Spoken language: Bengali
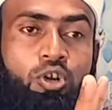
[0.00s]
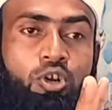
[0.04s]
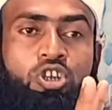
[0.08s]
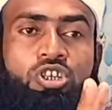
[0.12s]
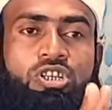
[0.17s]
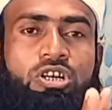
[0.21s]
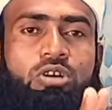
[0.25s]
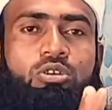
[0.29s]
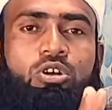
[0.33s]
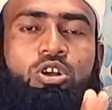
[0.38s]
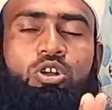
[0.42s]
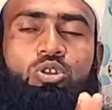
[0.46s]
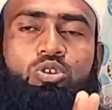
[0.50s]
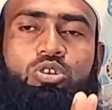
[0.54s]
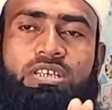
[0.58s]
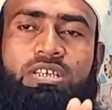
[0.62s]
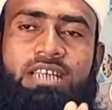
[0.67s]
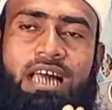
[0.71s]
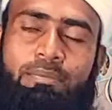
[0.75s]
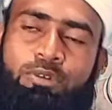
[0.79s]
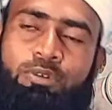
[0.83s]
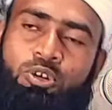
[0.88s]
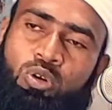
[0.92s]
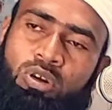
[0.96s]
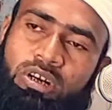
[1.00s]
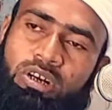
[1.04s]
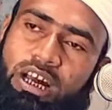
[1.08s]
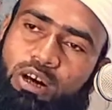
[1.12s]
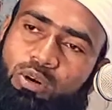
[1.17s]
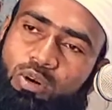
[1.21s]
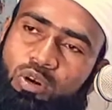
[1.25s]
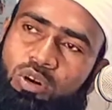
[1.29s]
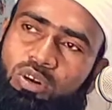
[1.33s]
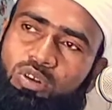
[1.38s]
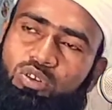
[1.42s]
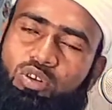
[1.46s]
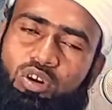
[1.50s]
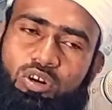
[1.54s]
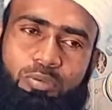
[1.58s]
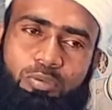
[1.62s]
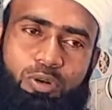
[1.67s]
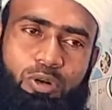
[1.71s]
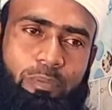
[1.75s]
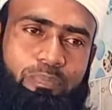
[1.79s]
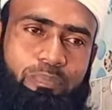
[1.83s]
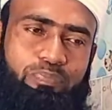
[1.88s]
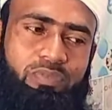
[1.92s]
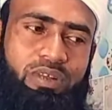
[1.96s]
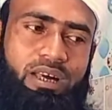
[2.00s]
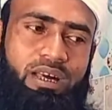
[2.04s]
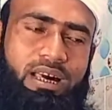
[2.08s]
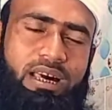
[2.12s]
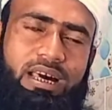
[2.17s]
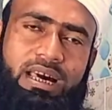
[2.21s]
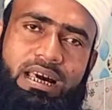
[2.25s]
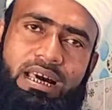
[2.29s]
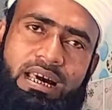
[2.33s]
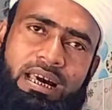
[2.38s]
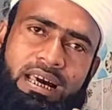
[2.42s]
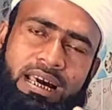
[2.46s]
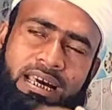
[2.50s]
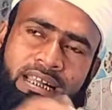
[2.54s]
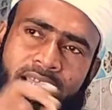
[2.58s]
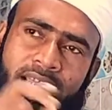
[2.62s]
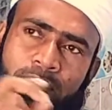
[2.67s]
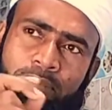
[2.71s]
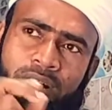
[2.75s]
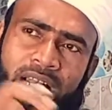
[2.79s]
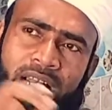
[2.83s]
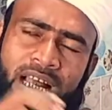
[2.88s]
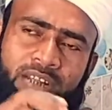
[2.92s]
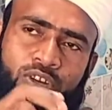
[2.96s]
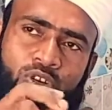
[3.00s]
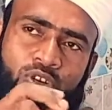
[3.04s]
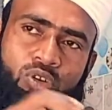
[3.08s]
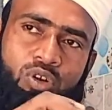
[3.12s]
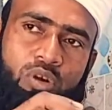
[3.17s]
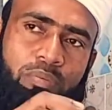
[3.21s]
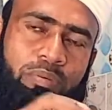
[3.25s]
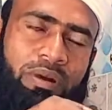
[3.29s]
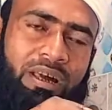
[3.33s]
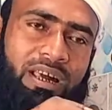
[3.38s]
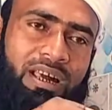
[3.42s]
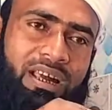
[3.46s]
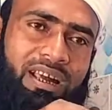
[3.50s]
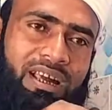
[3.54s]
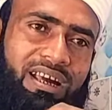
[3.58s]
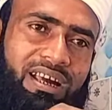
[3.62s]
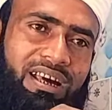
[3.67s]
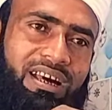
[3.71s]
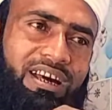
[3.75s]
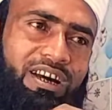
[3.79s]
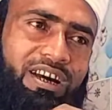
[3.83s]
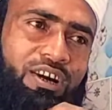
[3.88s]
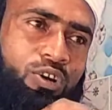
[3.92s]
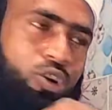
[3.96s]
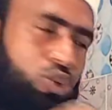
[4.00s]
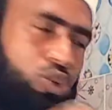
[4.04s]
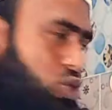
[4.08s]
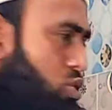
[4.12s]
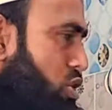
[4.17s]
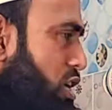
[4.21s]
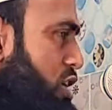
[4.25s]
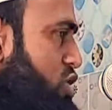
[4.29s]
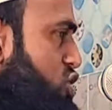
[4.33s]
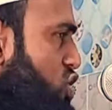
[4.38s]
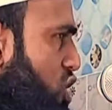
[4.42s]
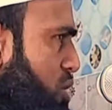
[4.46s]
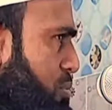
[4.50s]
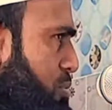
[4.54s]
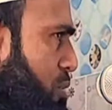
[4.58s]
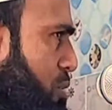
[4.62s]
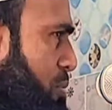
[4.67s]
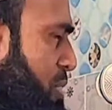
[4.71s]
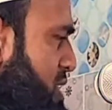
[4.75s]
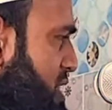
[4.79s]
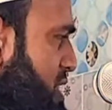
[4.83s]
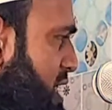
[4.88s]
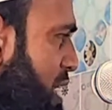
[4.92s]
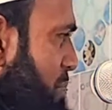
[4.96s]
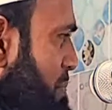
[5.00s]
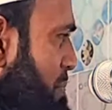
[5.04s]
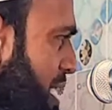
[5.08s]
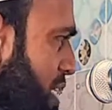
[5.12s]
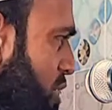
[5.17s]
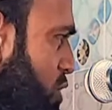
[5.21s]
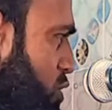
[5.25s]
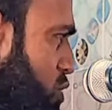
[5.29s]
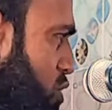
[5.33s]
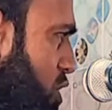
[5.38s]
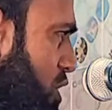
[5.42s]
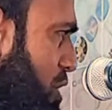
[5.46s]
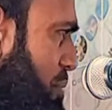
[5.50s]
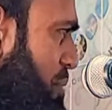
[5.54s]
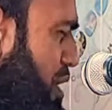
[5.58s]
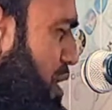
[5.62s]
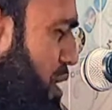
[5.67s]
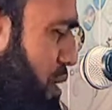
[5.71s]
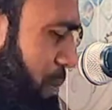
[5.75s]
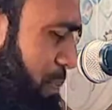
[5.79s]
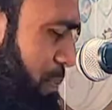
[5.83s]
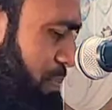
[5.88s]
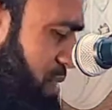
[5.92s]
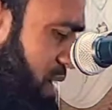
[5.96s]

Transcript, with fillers: প্রশ্ন হলো দুইটা আমি কোনটা গ্রহণ করব। ঈদে মিলাদুলনবী রসুলের জন্মবার্ষিকী পালন করব